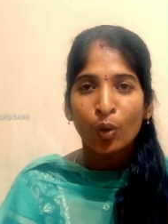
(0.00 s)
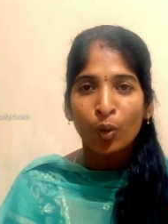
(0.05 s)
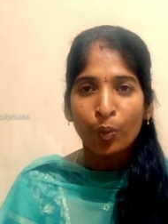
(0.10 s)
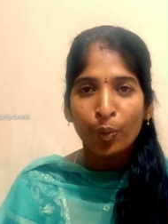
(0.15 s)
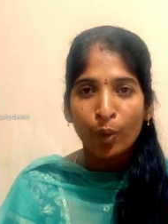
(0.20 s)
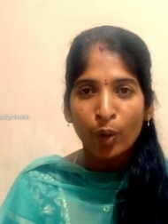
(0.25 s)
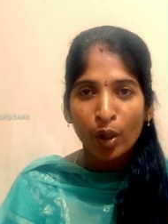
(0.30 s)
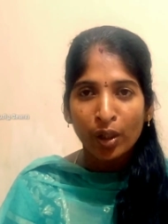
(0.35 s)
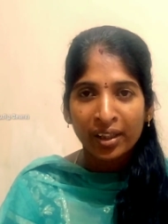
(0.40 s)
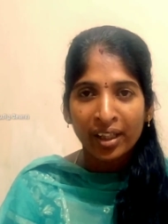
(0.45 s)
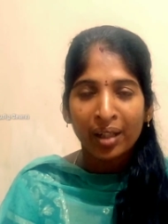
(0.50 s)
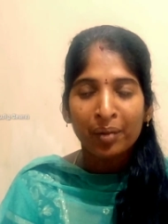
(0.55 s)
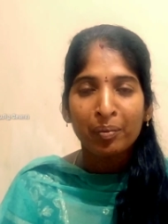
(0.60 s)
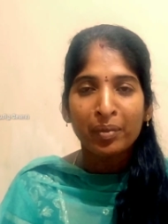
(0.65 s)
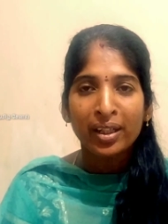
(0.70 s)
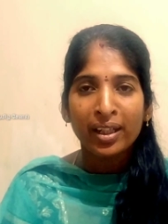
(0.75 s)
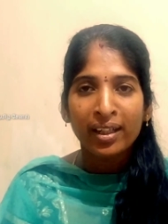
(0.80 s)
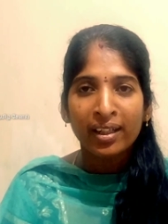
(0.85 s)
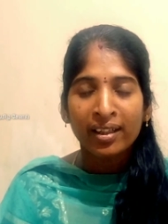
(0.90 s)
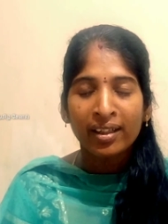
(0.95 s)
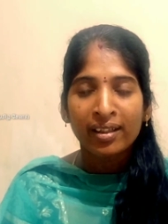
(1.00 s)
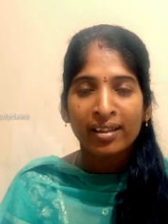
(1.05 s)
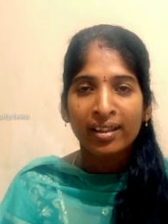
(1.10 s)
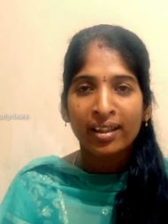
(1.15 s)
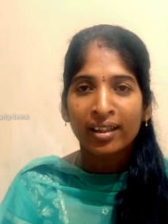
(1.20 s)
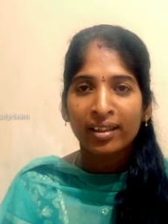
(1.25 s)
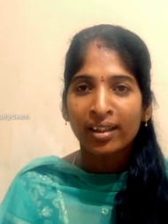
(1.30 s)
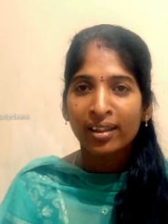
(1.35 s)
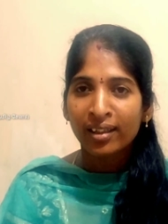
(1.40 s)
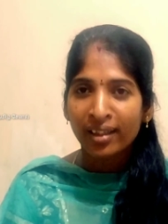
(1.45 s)
உப்போட தன்மையே
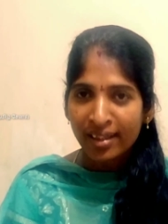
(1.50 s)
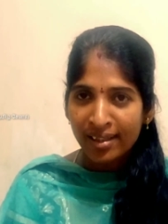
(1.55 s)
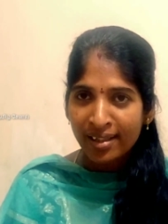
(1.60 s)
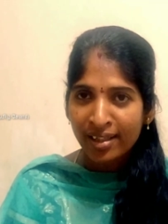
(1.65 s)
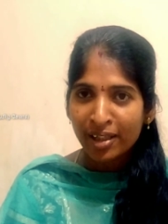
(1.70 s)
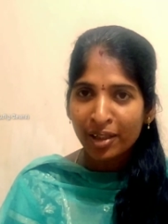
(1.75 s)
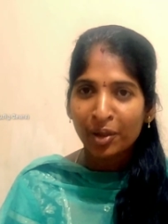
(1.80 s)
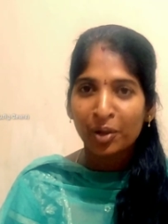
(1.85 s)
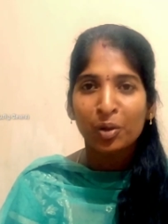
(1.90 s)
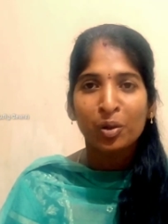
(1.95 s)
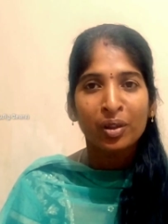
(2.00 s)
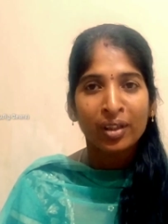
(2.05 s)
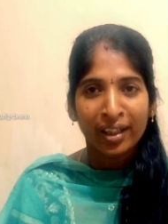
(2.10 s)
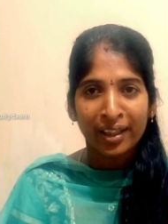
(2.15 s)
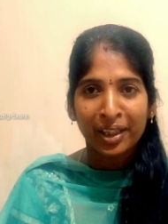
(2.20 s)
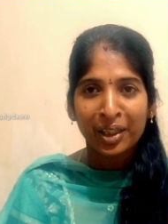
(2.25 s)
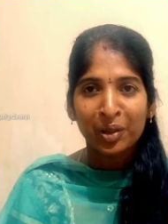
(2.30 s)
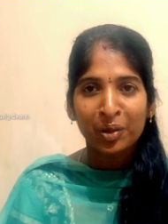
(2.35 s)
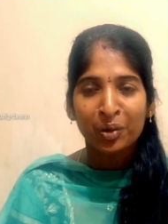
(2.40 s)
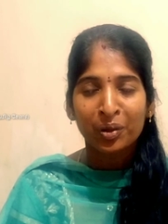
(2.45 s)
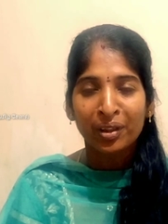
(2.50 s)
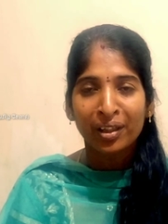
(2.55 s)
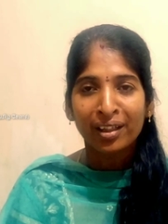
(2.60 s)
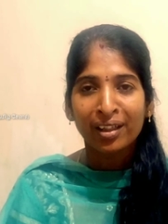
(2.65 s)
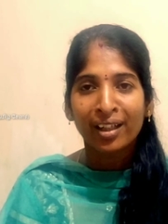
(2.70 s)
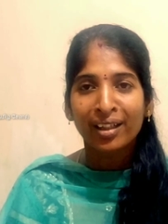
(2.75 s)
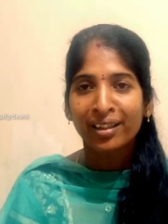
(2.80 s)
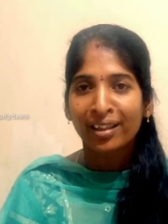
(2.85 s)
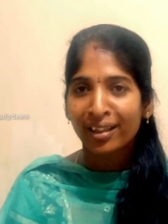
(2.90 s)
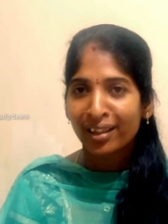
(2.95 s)
என்னதுனாக்கா கசீரகம் கரையதும்
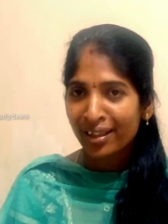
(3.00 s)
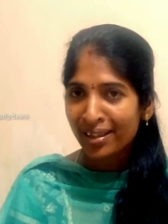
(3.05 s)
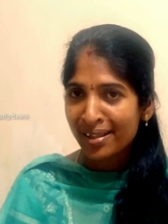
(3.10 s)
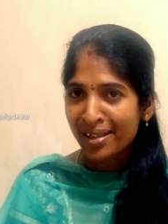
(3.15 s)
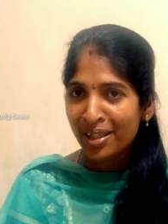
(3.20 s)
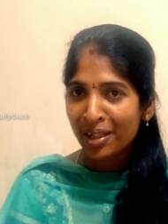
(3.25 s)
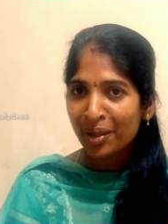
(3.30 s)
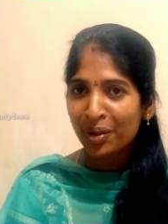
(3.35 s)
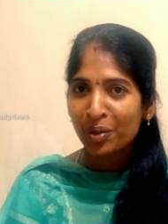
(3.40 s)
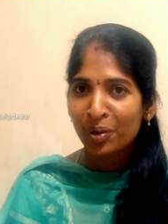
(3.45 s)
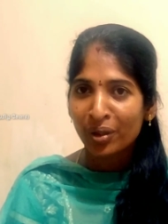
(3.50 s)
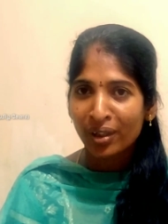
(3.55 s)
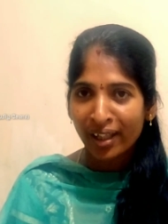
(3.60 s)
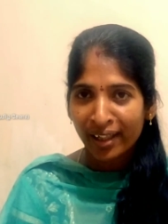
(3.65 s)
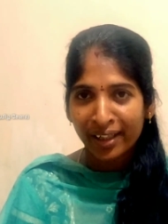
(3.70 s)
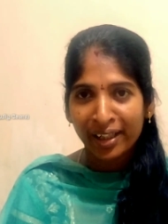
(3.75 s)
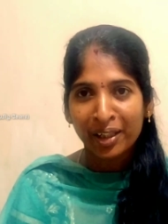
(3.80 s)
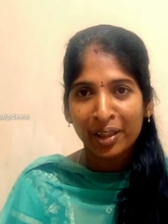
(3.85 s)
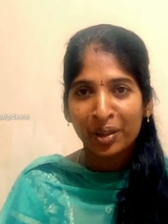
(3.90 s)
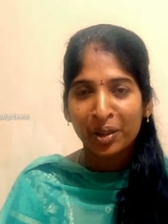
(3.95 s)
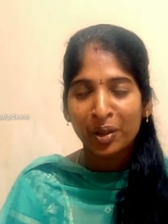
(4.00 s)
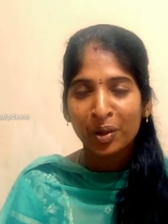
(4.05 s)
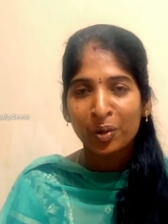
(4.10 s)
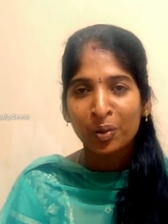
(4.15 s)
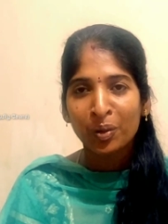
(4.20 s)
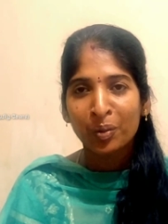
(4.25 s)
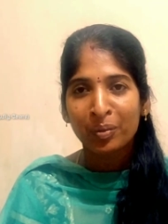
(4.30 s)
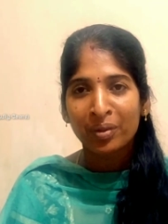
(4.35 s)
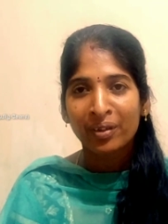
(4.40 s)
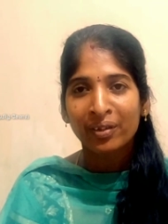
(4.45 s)
தான் அந்த கசீரகம்
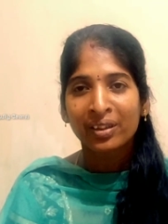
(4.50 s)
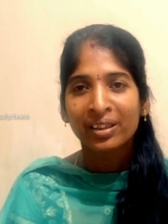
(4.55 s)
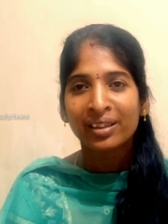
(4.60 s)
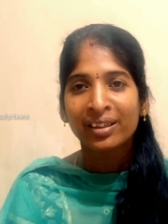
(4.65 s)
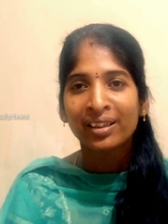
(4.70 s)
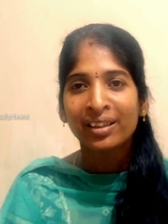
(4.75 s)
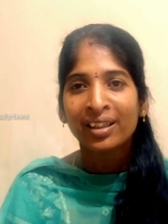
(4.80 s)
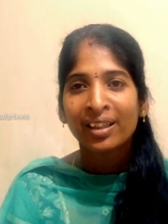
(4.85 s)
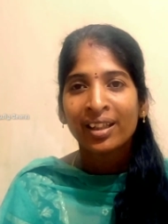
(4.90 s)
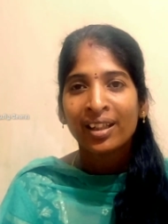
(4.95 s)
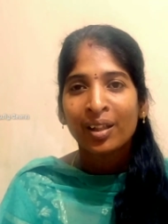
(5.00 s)
கரையதையும் நம்ம வந்து